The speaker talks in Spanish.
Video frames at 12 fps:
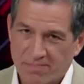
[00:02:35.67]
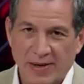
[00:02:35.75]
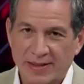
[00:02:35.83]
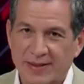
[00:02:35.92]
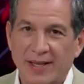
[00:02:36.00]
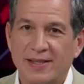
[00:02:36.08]

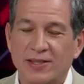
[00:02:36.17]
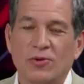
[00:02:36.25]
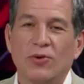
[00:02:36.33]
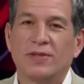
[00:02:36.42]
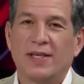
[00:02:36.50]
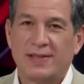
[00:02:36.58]
bastantes
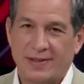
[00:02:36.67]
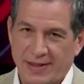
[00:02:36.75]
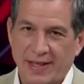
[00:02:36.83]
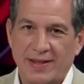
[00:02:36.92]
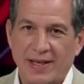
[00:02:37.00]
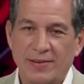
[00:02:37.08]
cosas
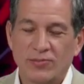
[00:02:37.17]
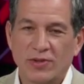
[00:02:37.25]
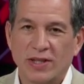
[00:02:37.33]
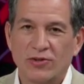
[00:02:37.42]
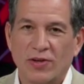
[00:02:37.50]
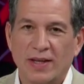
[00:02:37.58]
ya tenemos
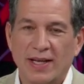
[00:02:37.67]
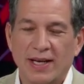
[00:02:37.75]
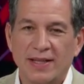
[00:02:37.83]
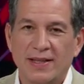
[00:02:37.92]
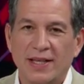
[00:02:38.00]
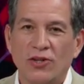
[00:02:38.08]
que sortear
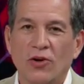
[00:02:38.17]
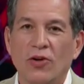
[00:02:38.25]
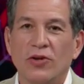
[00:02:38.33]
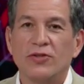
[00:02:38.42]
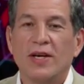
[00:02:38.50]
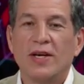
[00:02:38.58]
entre todos.